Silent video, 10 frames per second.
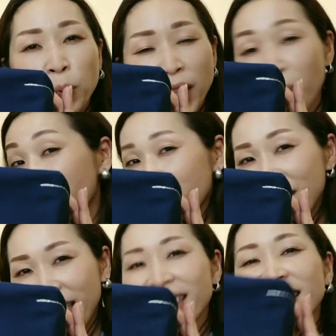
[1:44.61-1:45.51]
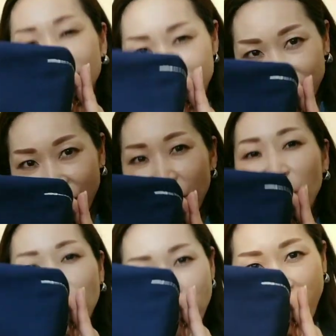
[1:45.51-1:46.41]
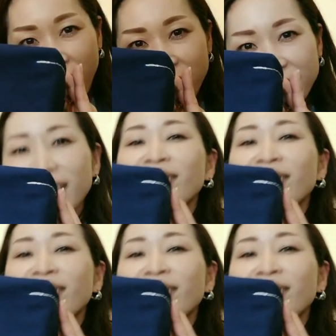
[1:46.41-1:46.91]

夫なバッグに仕上がっております。